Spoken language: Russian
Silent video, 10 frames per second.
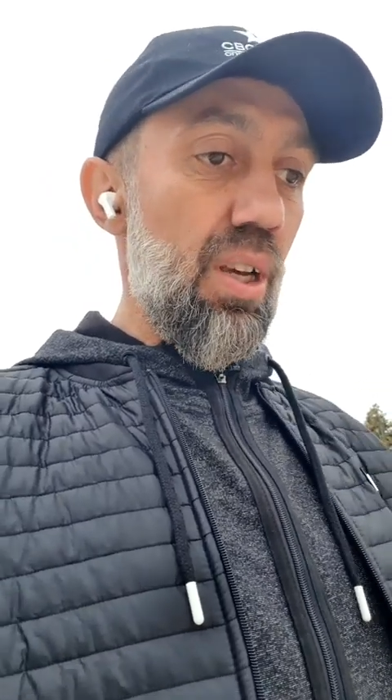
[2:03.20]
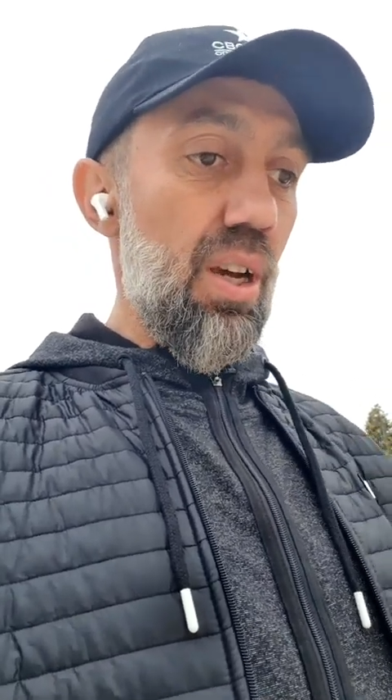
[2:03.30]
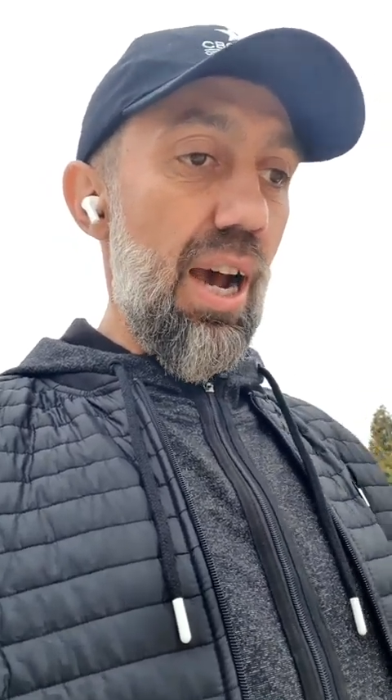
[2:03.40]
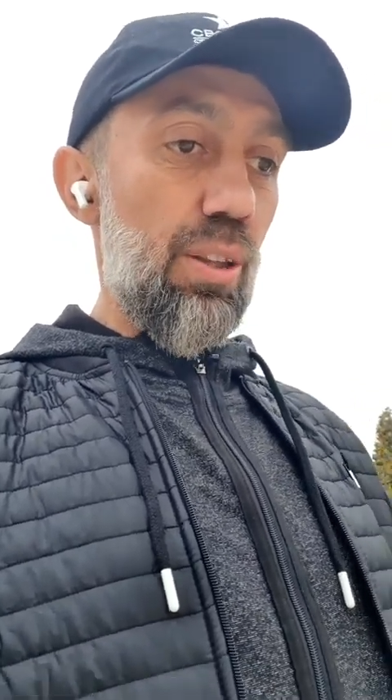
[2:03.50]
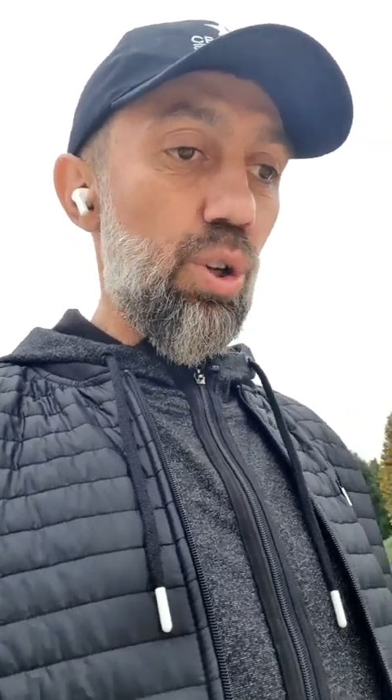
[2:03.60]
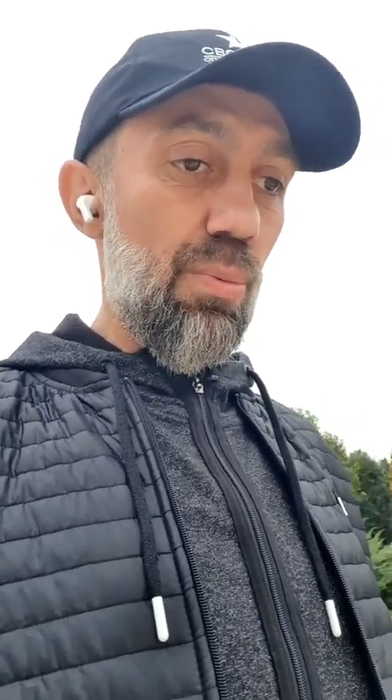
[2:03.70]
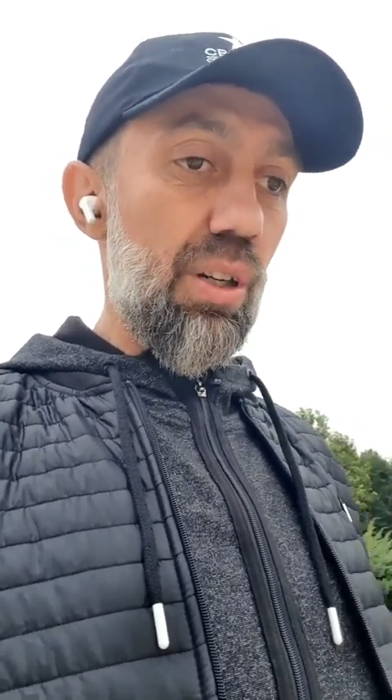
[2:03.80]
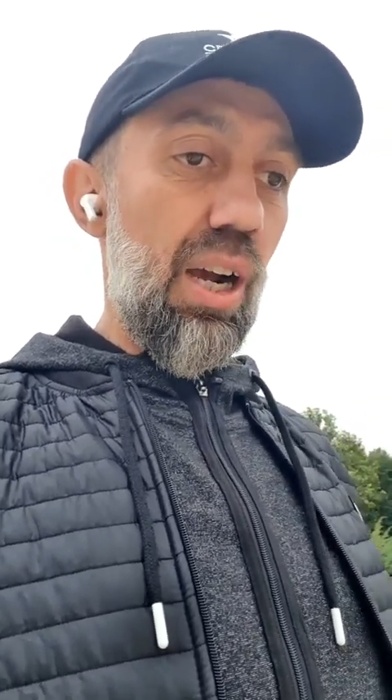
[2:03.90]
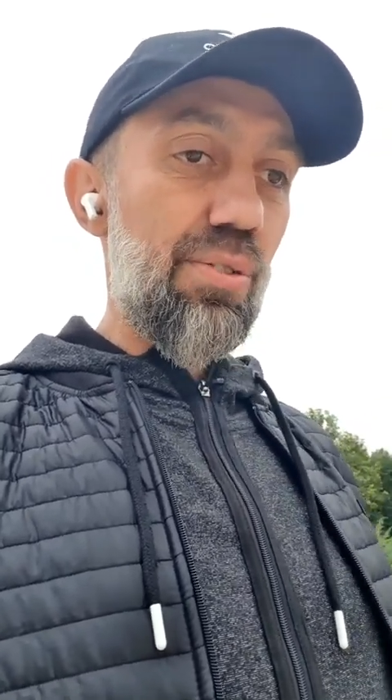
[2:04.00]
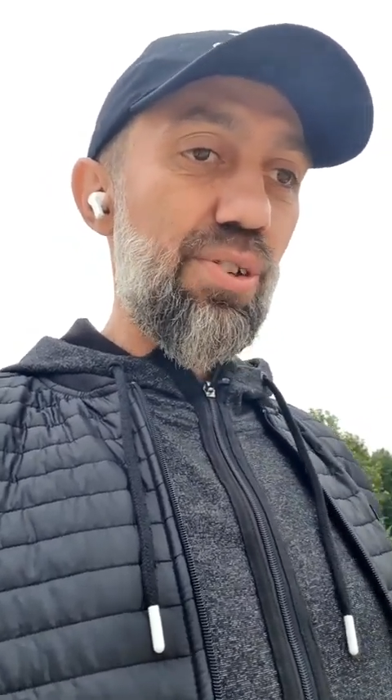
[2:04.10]
о том,
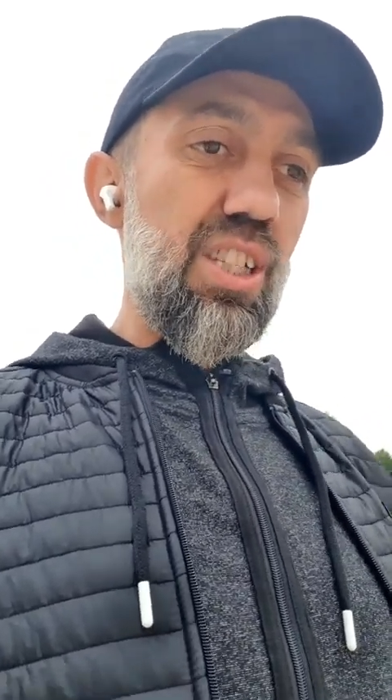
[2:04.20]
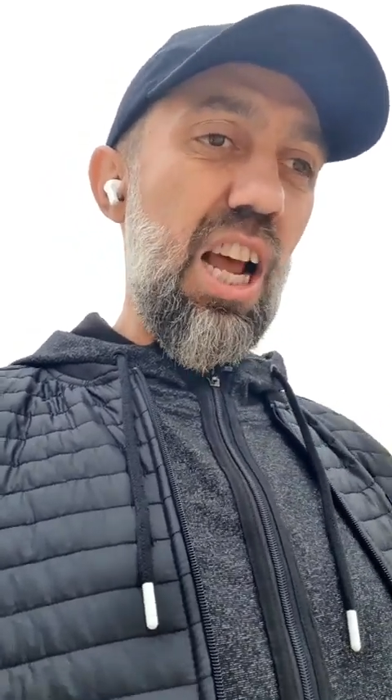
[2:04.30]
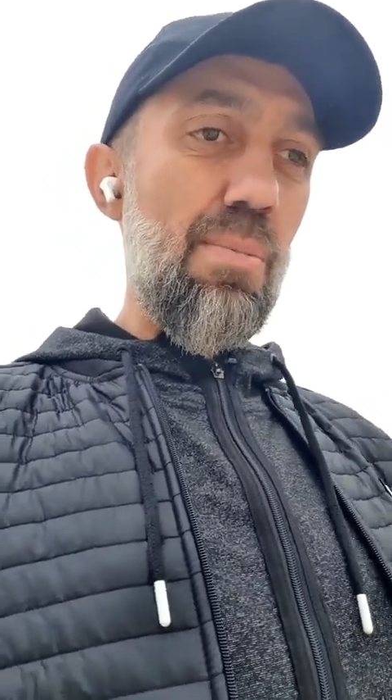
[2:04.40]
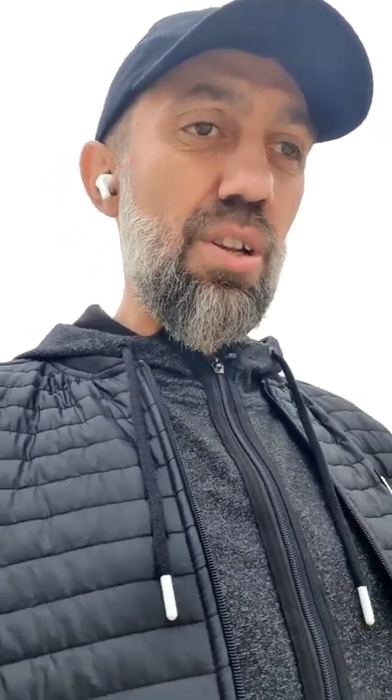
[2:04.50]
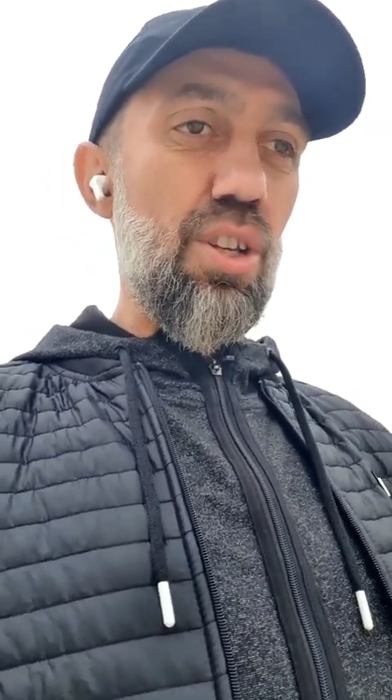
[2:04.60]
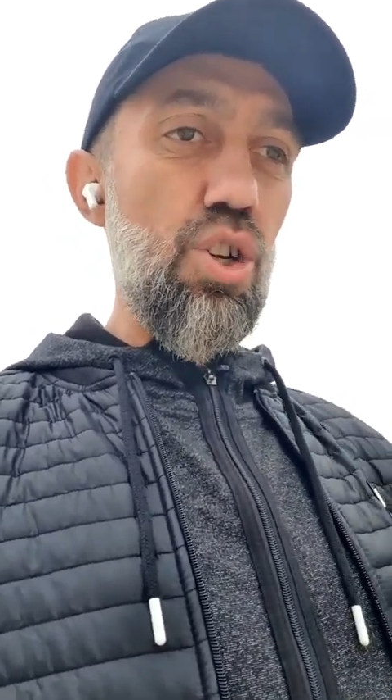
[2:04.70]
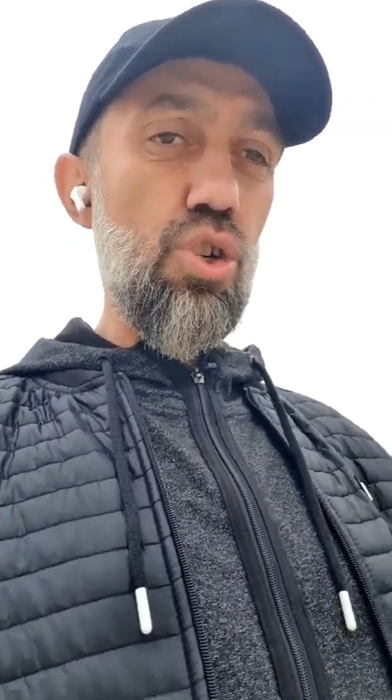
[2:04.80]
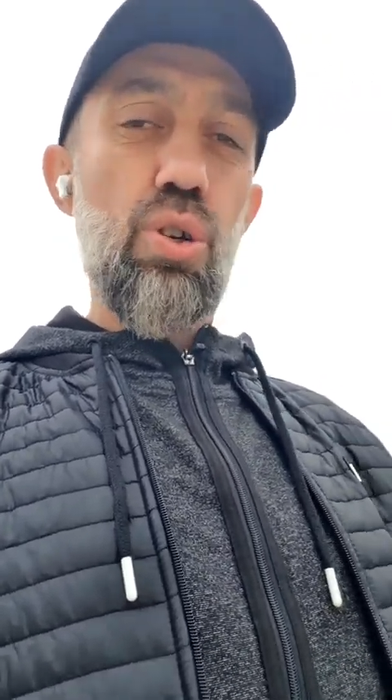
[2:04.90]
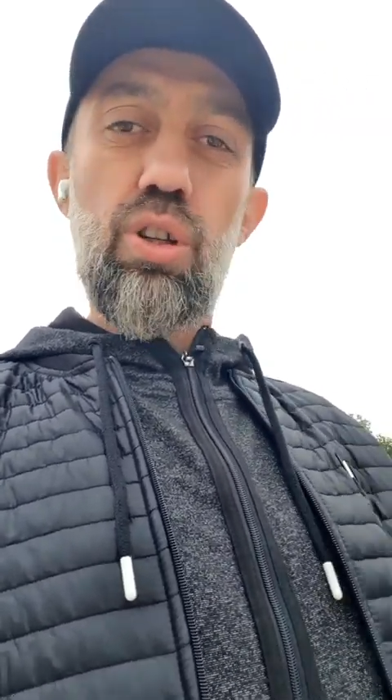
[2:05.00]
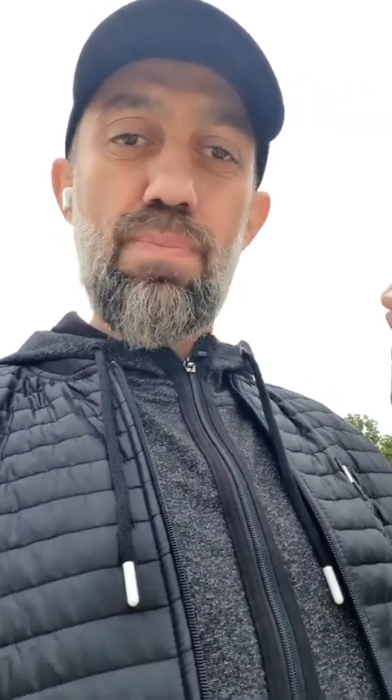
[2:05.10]
как в самый
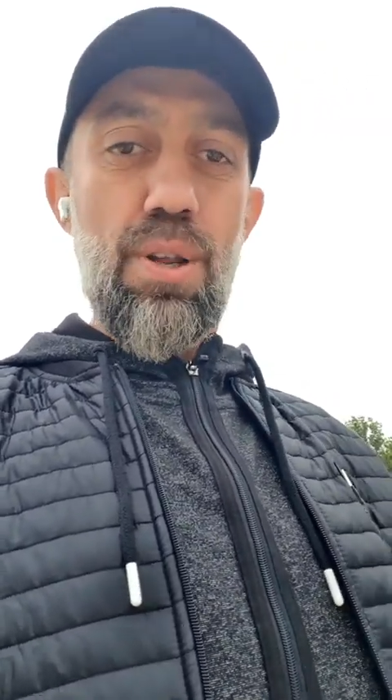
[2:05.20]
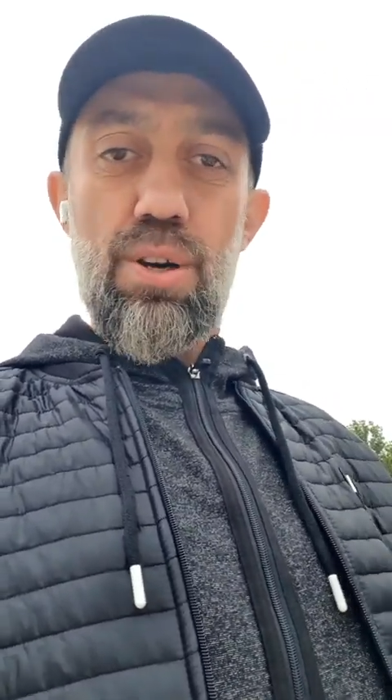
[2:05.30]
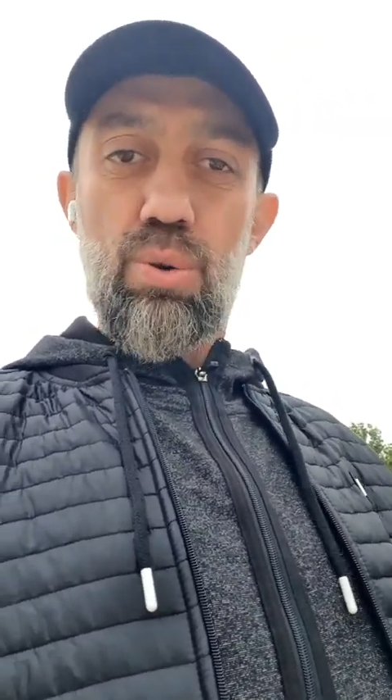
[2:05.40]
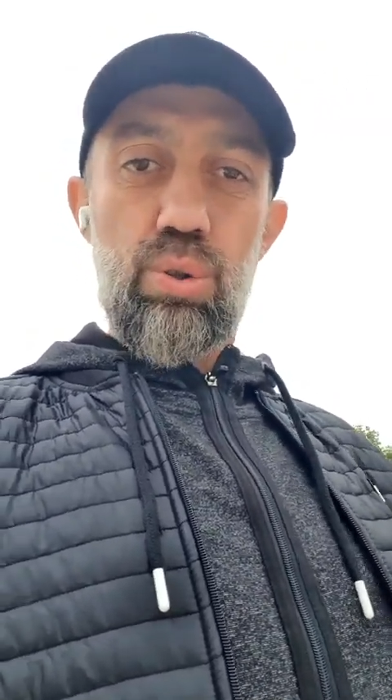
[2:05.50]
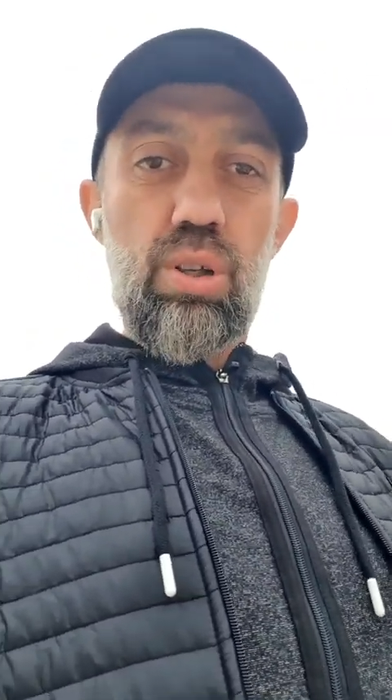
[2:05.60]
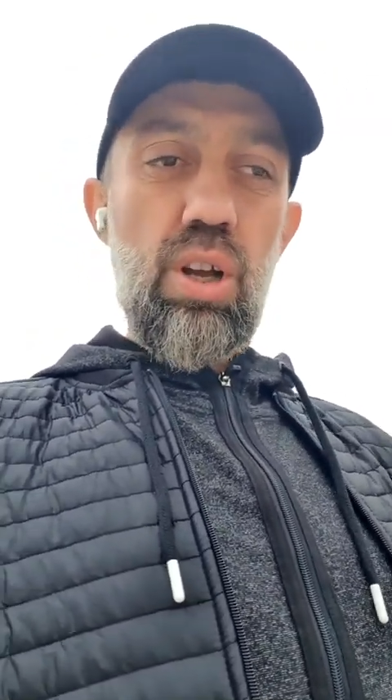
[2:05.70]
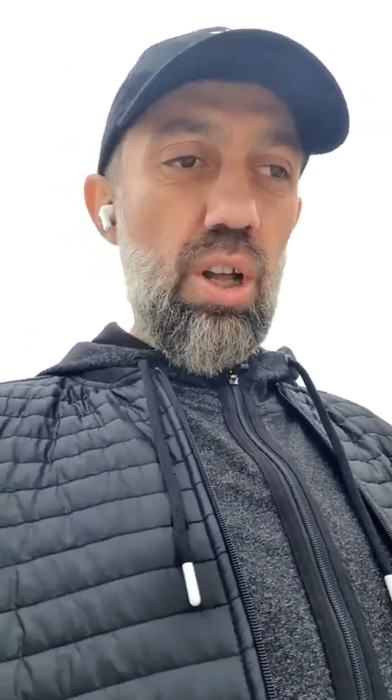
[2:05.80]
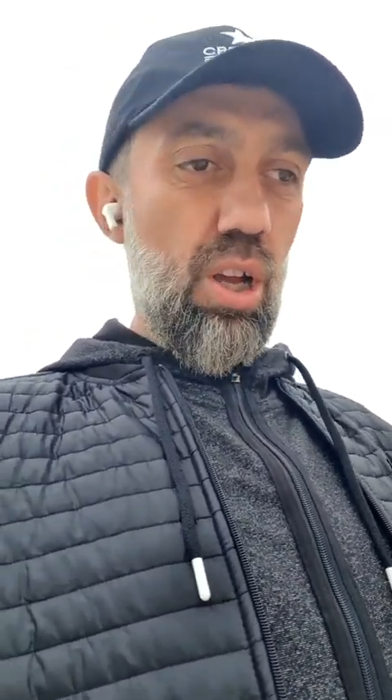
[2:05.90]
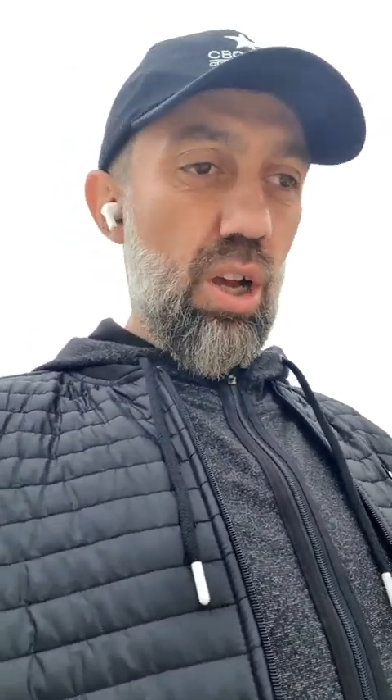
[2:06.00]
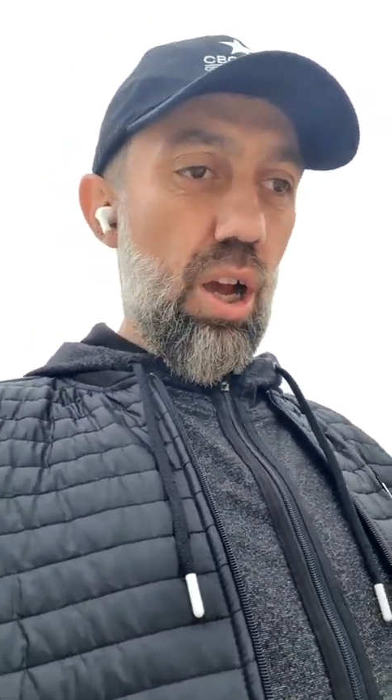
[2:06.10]
тяжелый период
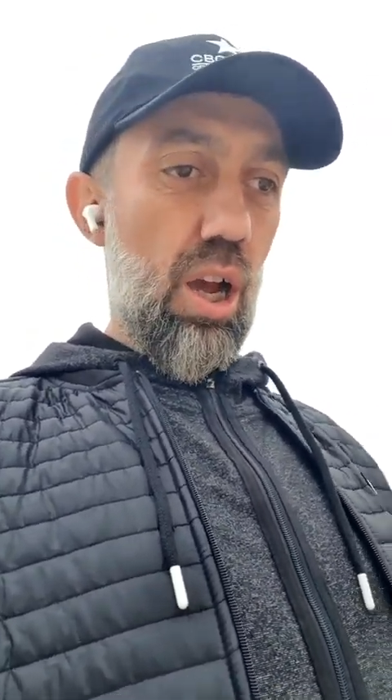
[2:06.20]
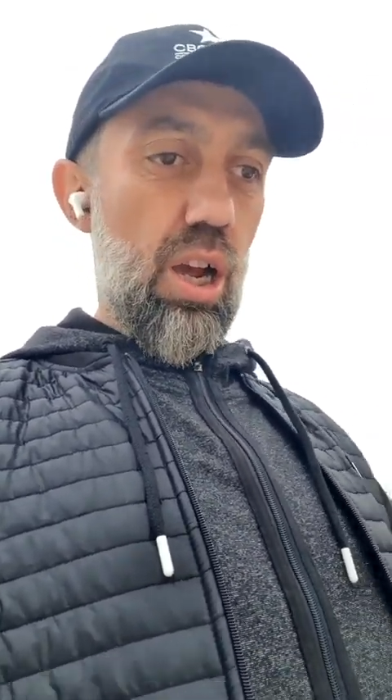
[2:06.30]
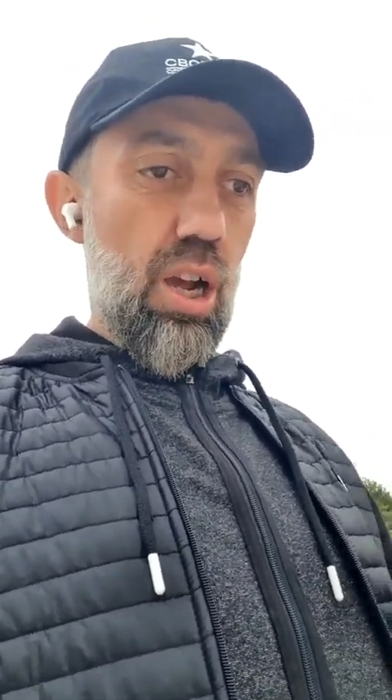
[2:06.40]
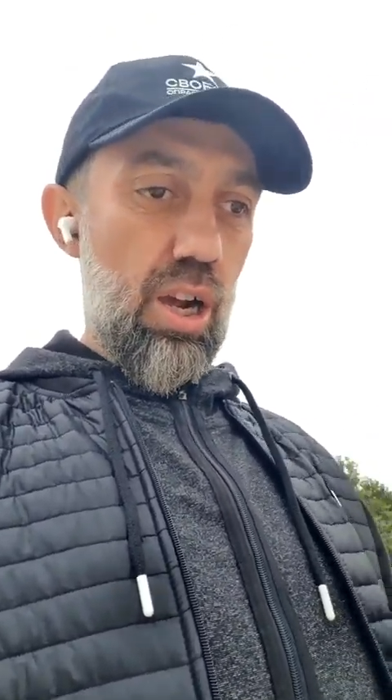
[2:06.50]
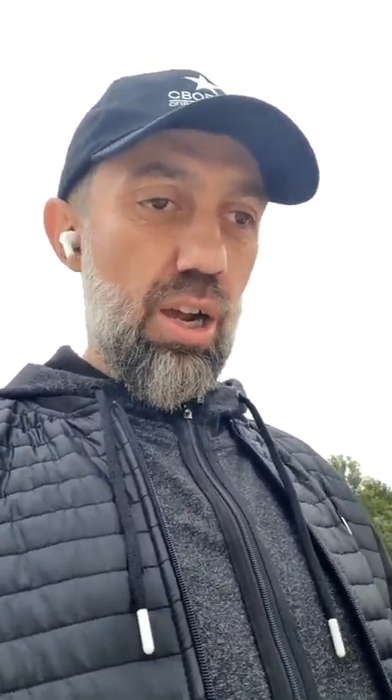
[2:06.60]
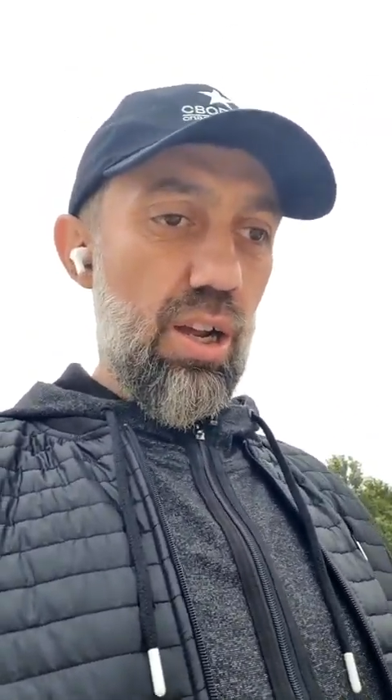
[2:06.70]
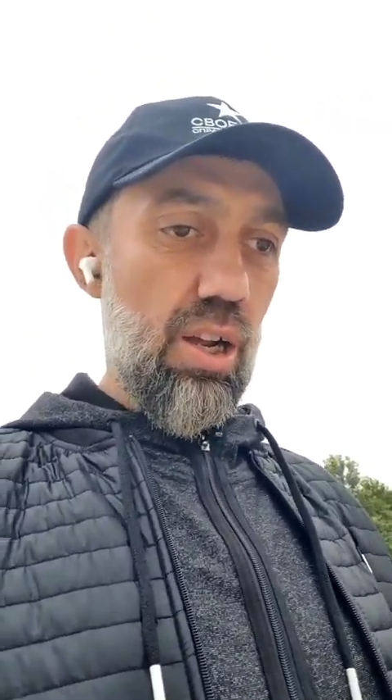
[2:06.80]
а,